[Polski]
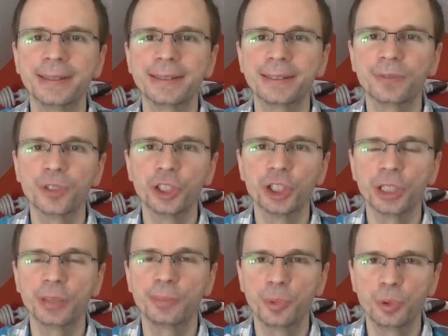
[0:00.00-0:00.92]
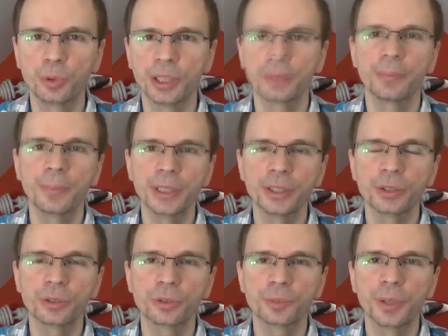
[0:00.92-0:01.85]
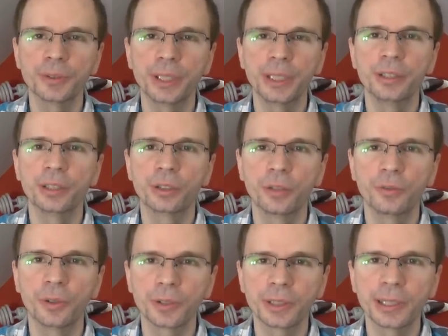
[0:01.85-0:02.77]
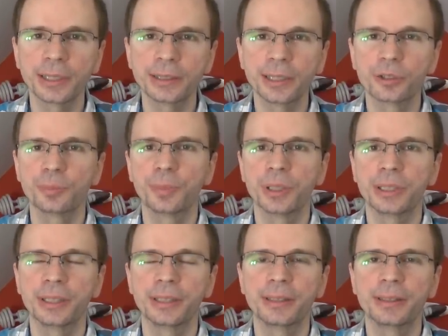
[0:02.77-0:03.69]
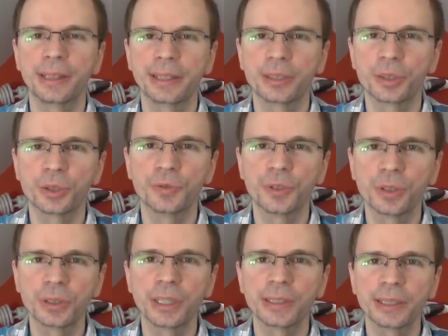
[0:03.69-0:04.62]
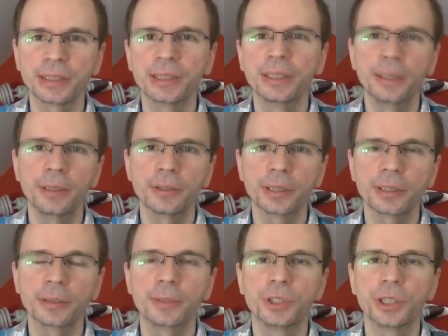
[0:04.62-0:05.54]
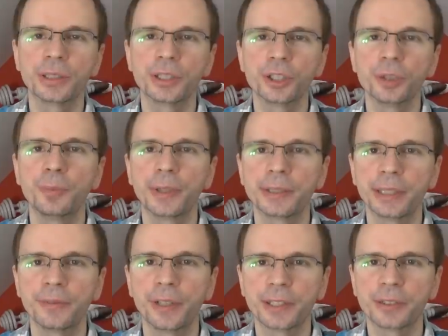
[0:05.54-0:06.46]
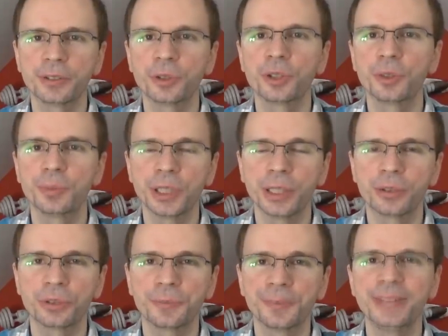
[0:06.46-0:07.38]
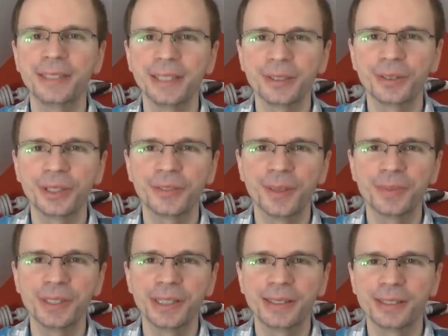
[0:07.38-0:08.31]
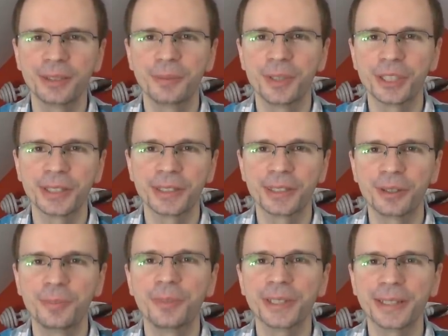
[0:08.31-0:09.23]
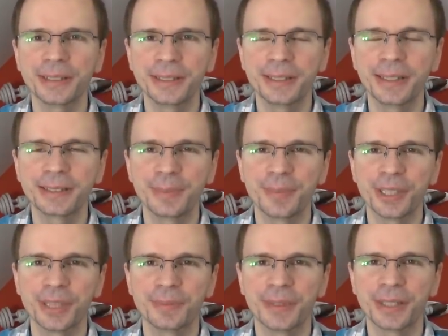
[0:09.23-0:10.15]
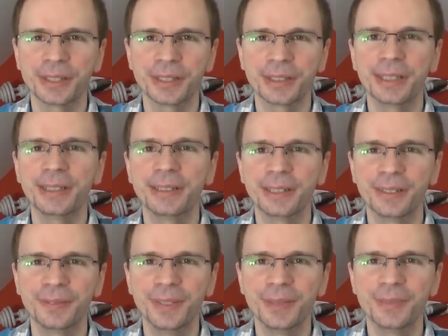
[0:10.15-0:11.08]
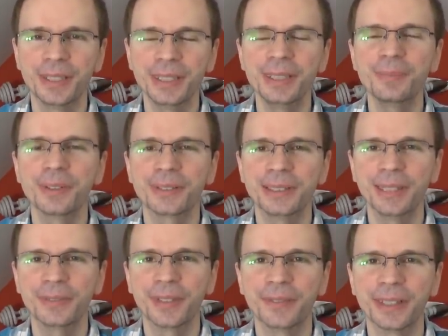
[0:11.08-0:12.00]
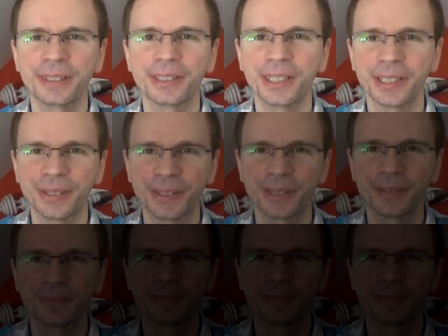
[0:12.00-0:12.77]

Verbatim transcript: z wyższej półki. Będzie to zupełnie inny komfort grania, zupełnie inna jakość wykonania i co za tym idzie też bezawaryjność sprzętu. Dziękuję Wam dzisiaj za obejrzenie tego poradnika, zapraszam także na inne filmy i pozdrawiam Was, cześć!